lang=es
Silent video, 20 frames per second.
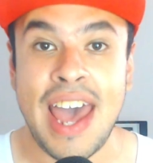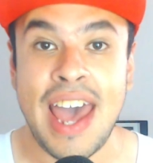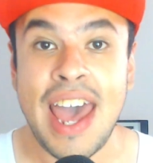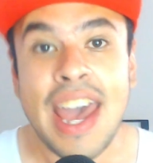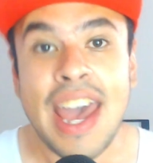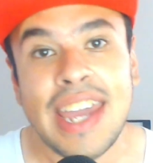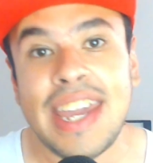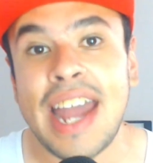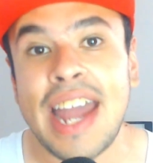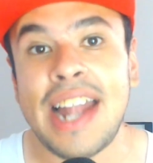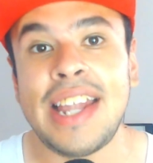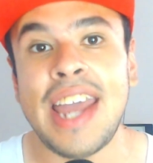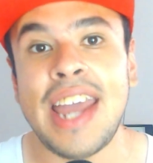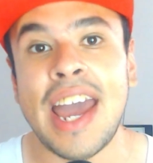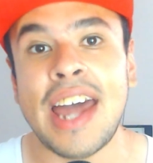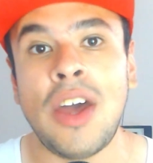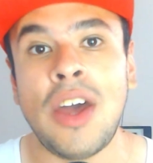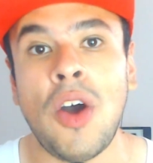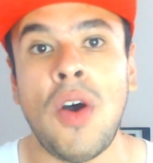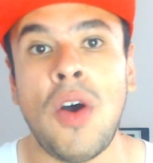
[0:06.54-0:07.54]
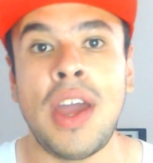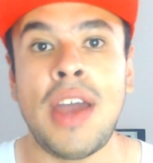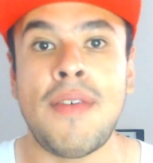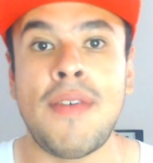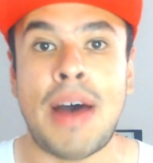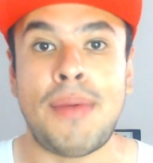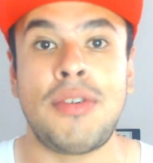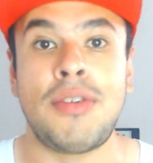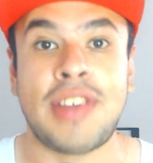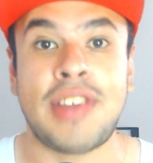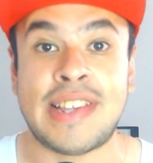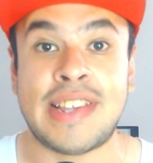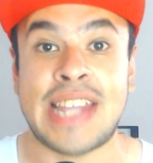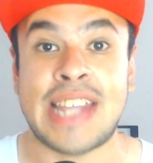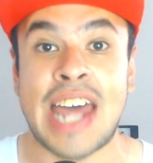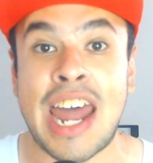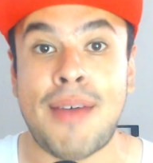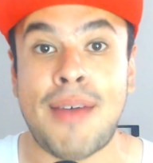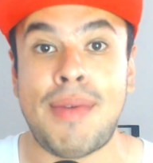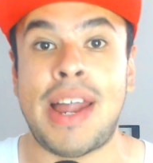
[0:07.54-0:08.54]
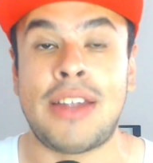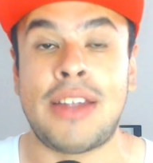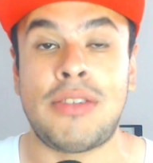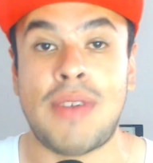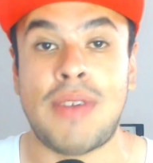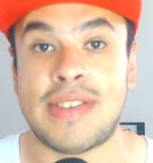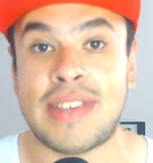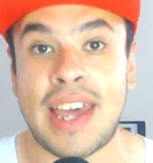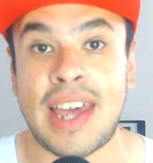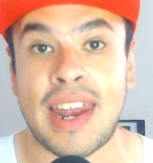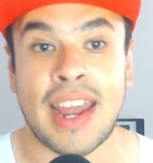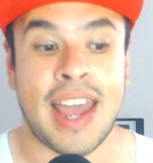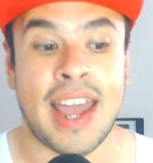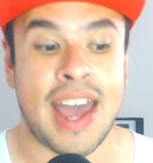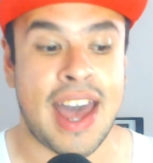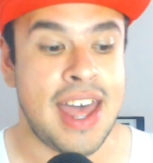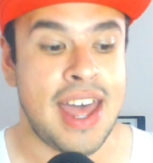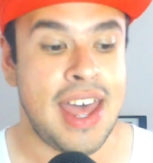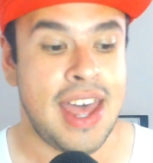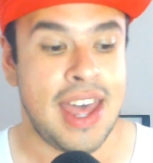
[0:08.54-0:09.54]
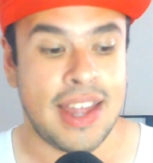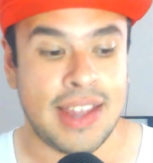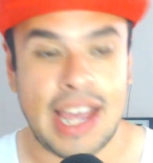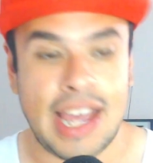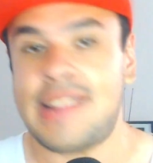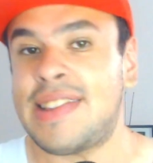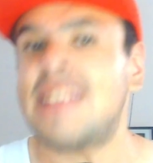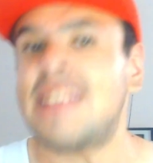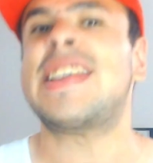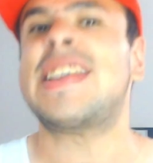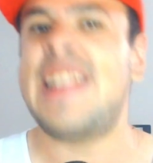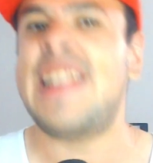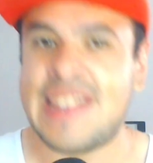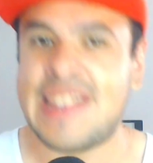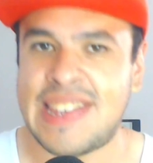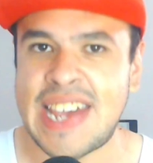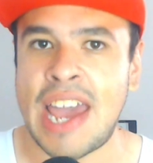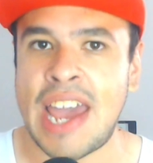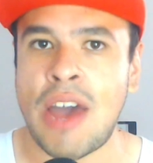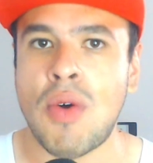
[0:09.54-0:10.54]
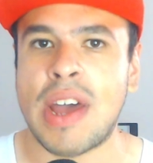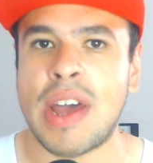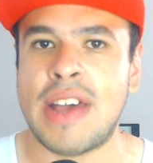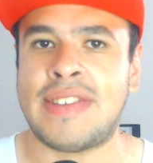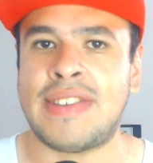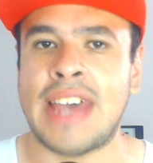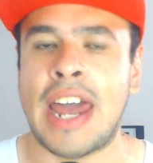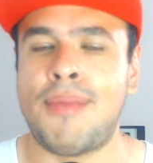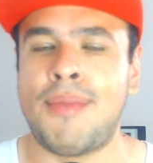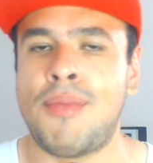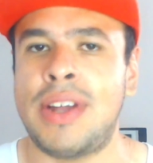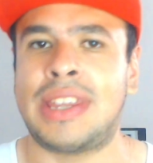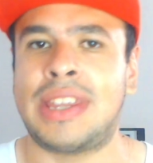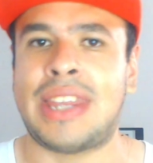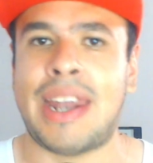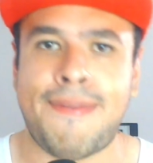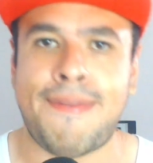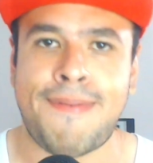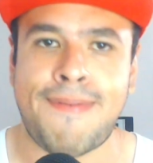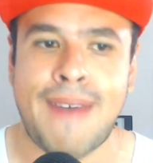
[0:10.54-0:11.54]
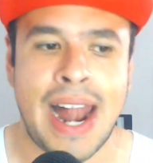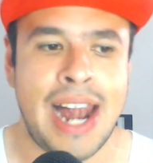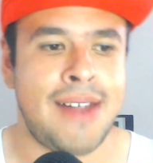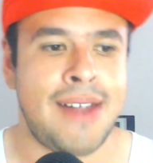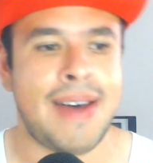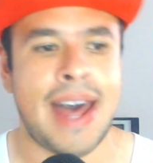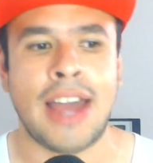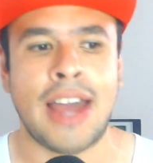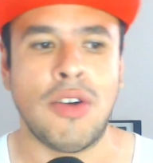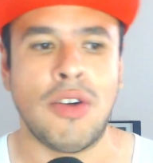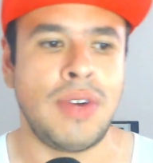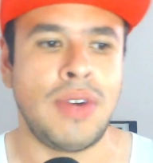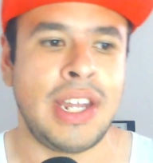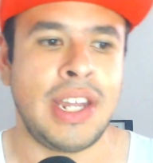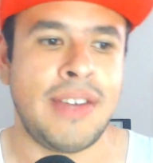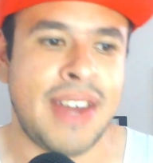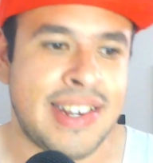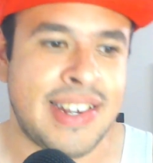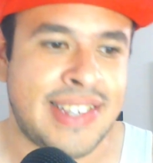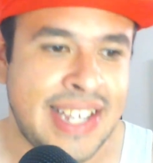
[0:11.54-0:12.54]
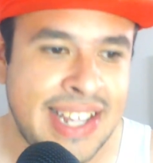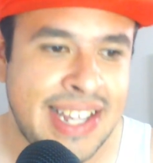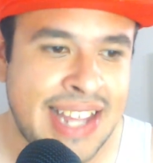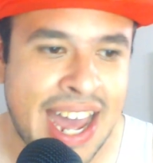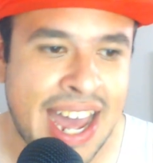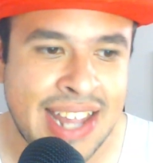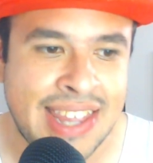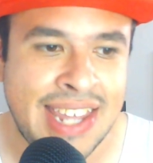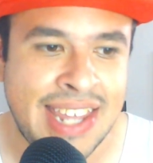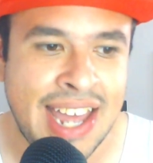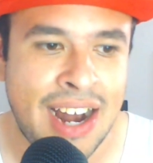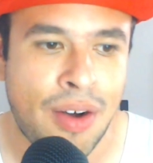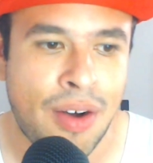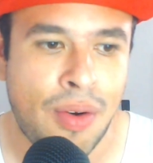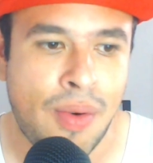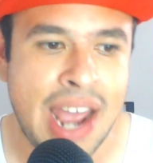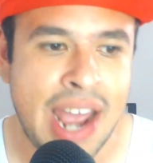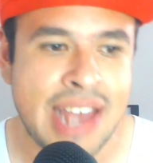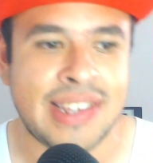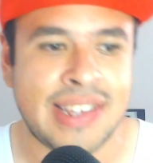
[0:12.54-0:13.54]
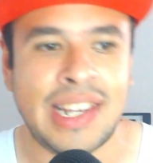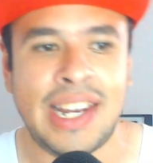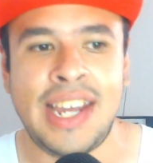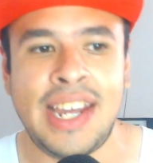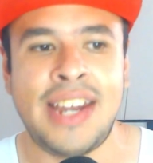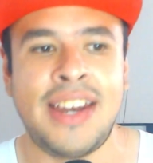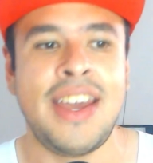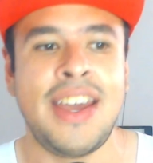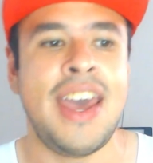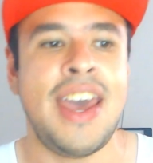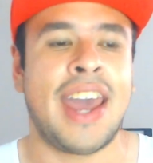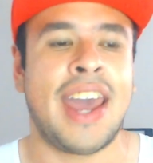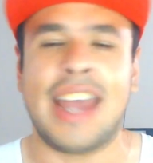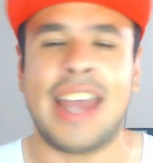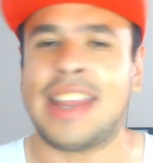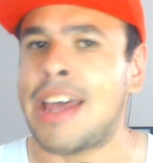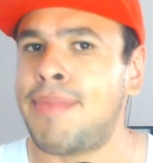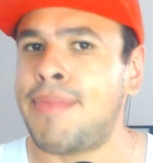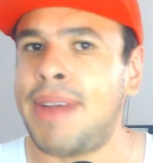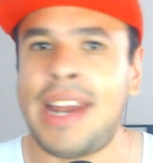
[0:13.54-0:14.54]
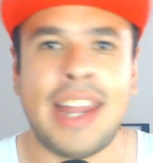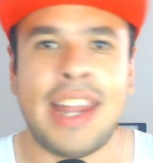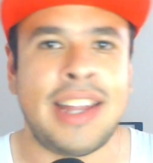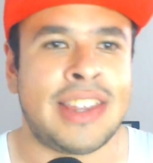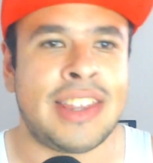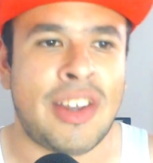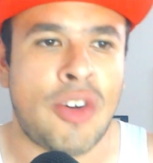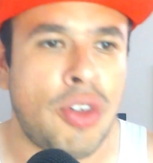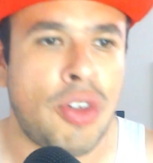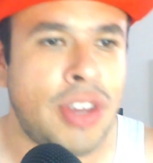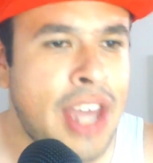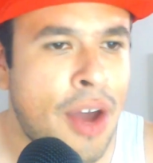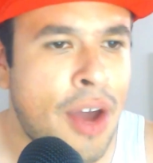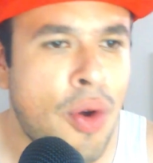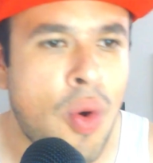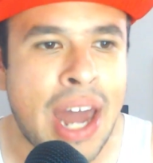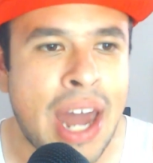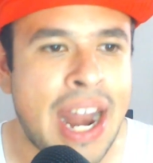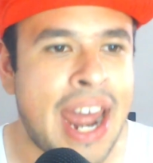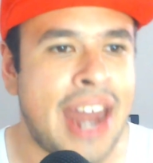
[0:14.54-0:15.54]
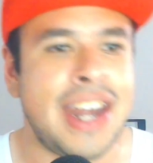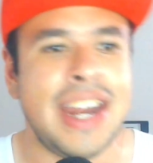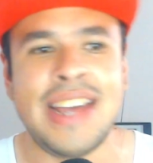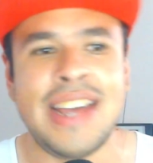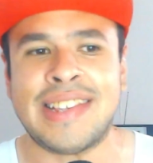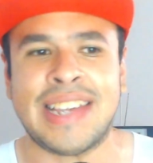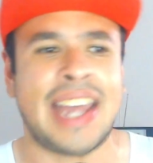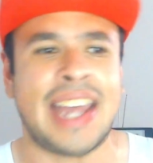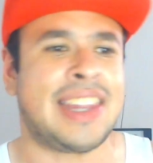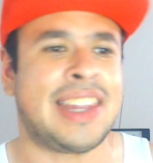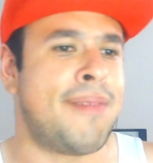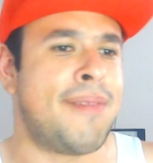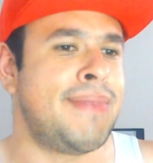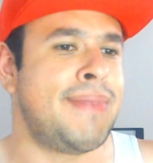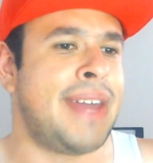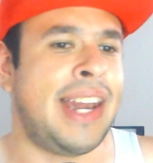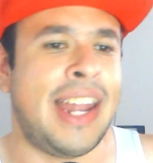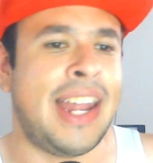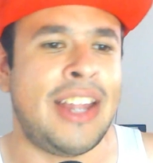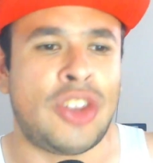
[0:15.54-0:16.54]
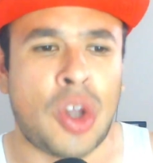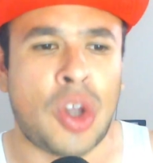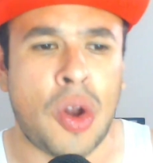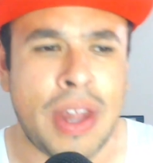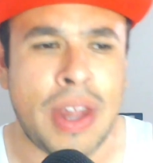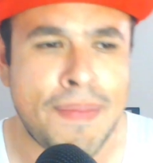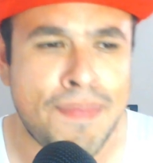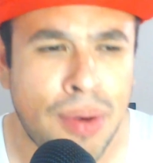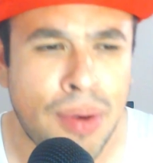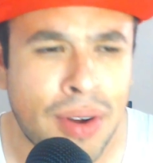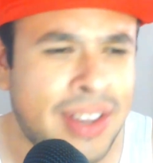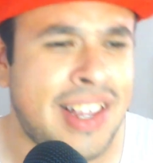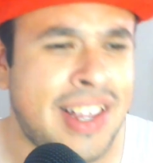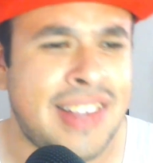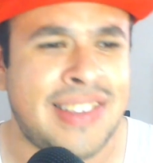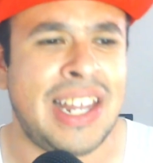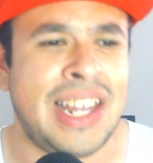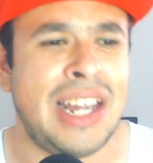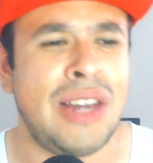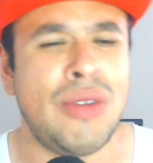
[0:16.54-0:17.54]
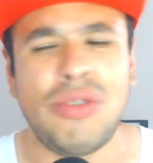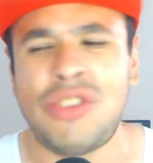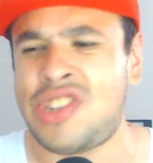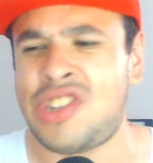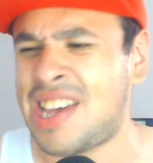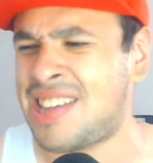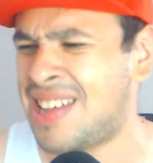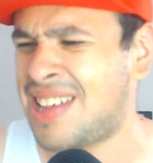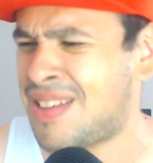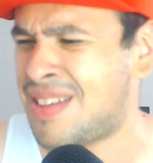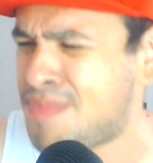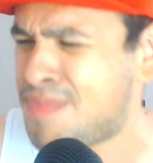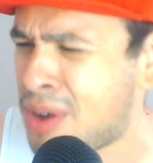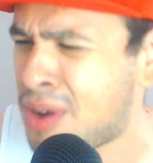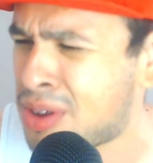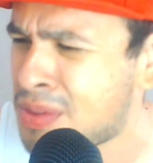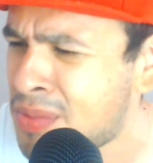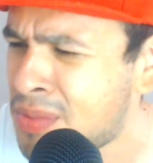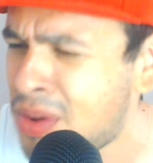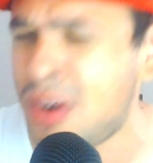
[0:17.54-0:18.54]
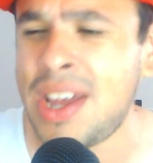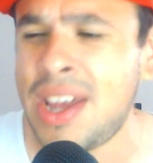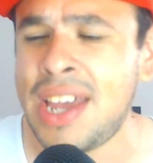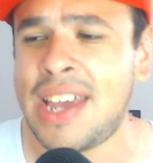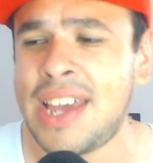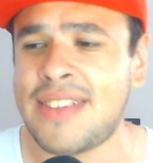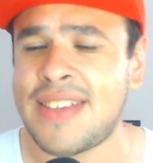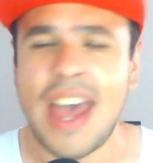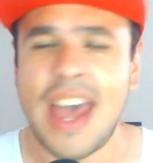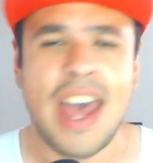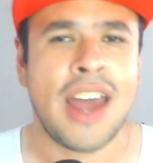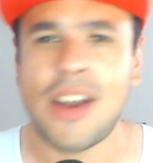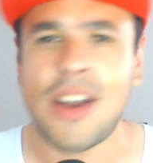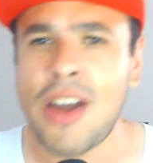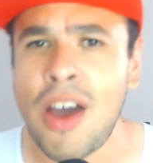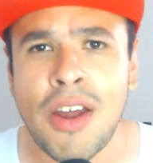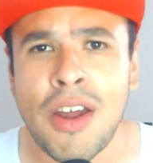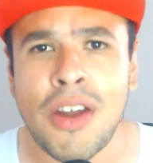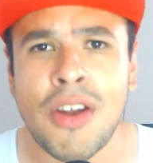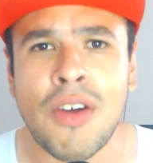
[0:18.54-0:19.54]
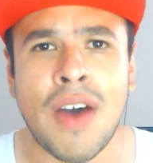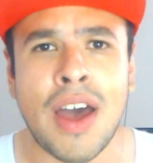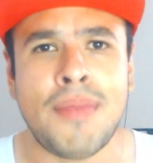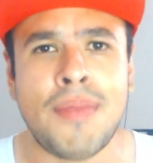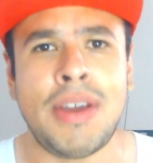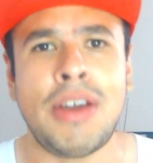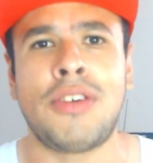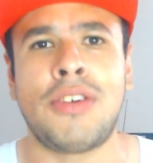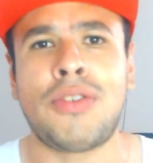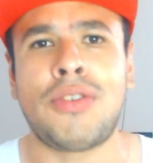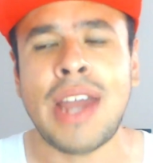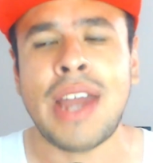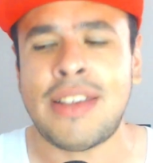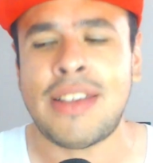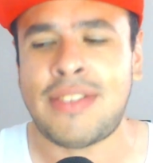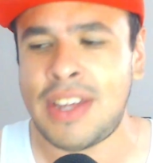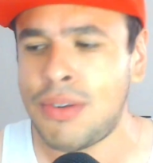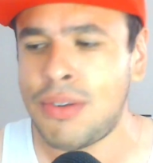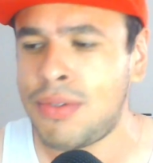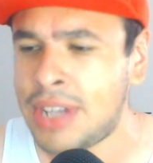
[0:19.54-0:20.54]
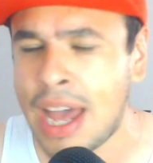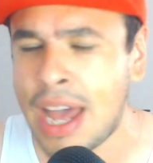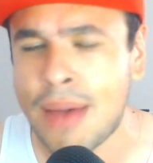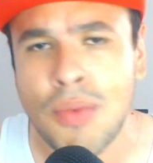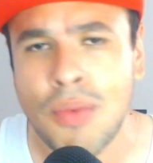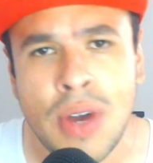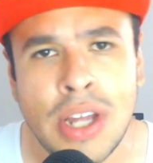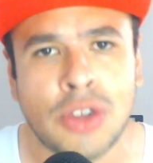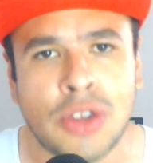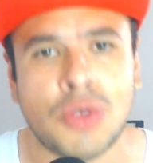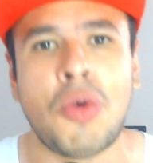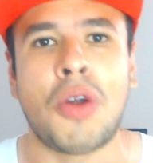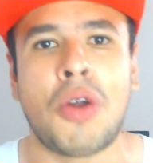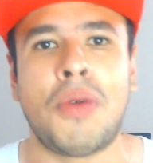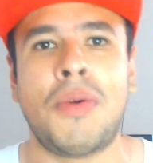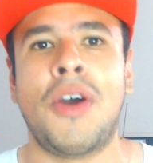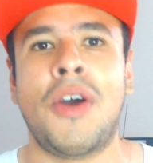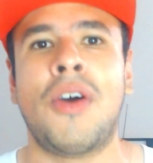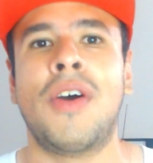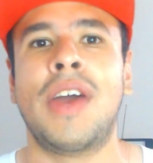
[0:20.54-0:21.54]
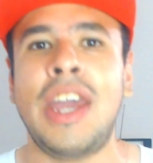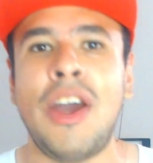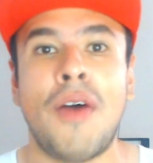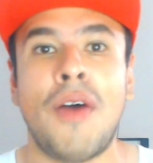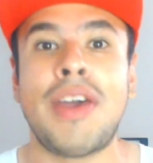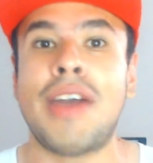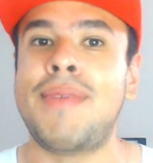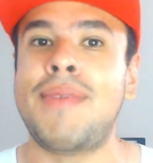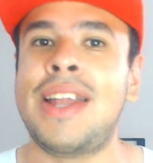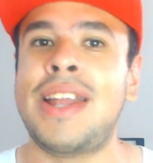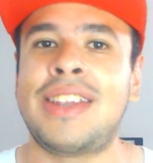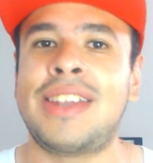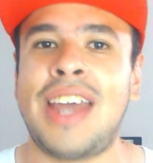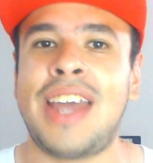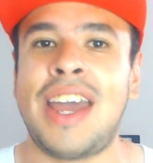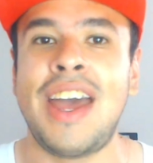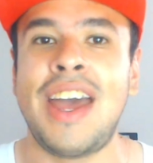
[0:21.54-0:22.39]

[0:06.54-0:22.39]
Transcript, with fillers: y el día de hoy vamos a estar hablando acerca de este salseo que se armó entre Fallback, Universidad del Wrestling, que también le entró Diego Aranís, que también le entró Deportes y Luchas, Spot Monkeys. No, no, no amigos, hoy ha sido un día muy turbio y obviamente